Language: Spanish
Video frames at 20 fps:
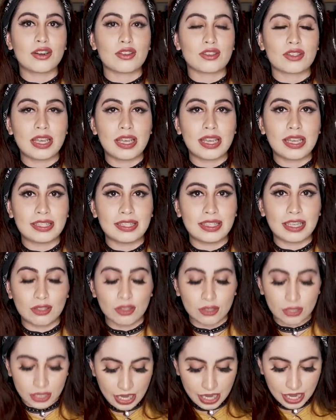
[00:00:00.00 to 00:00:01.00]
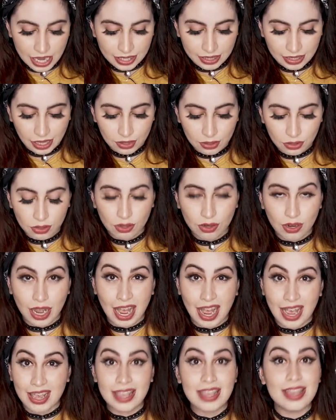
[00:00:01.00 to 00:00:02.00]
No sé si esto sigue estando
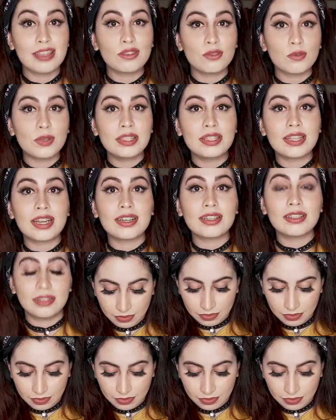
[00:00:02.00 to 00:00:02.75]
ahí en Twitter.